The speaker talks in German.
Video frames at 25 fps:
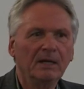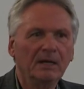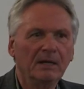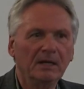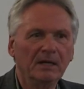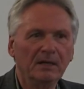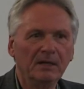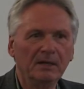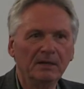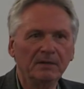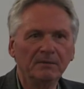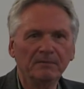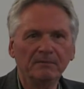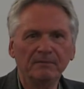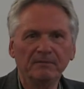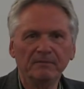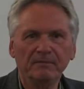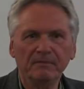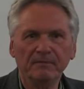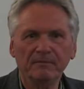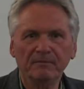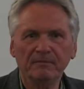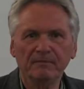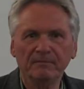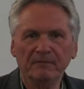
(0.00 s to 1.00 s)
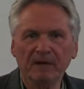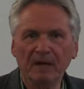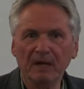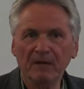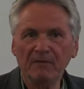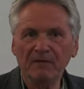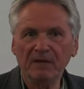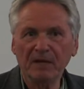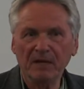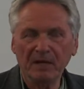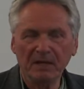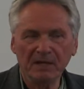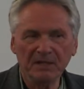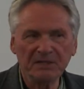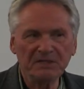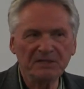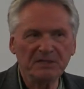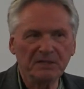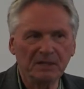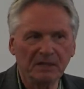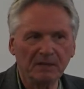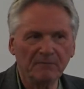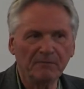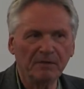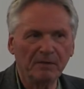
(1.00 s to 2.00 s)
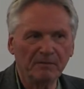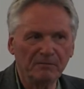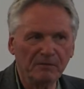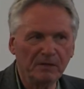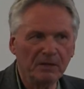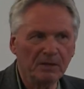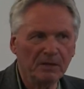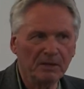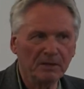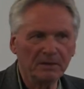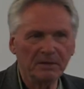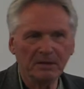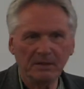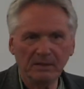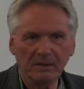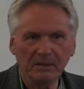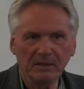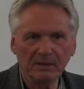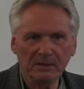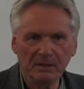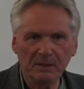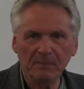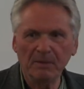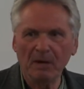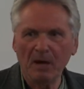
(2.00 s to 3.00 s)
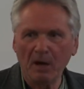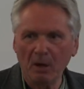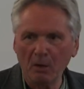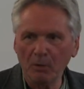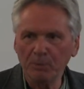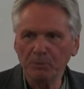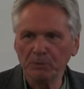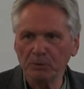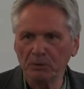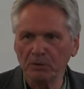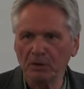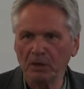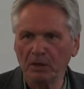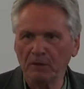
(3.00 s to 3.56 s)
äh, weil wir es ja, wenn wir die Behauptung